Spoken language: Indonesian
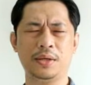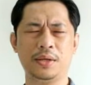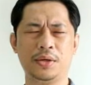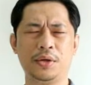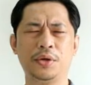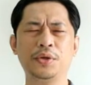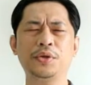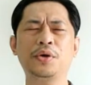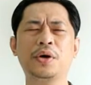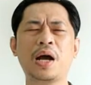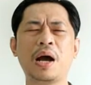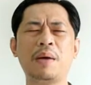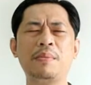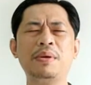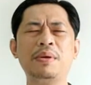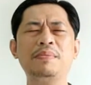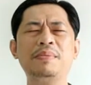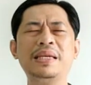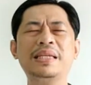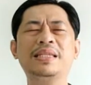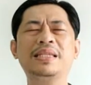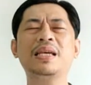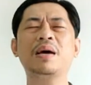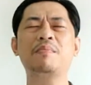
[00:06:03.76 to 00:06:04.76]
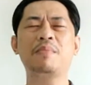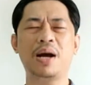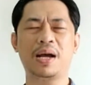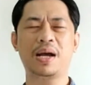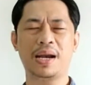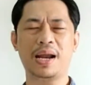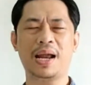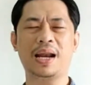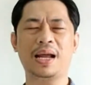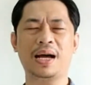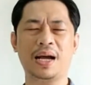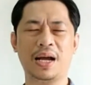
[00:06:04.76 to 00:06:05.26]
Untuk kami bisa
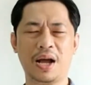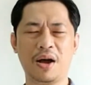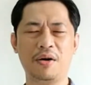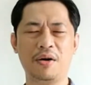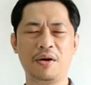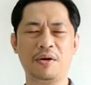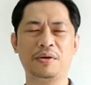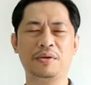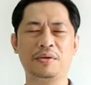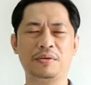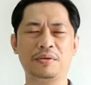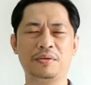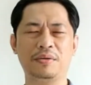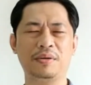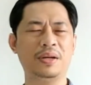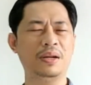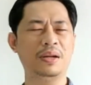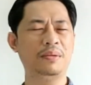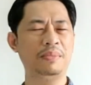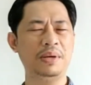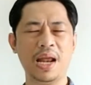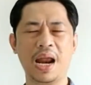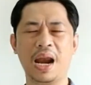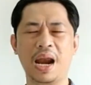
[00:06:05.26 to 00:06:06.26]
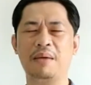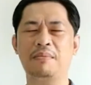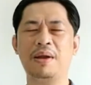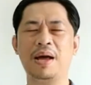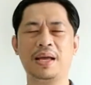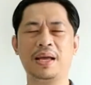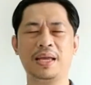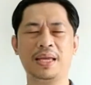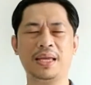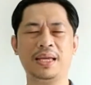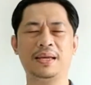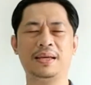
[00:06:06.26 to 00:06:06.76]
mengenal Engkau lebih dalam
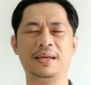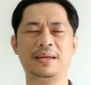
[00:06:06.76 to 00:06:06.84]
lagi.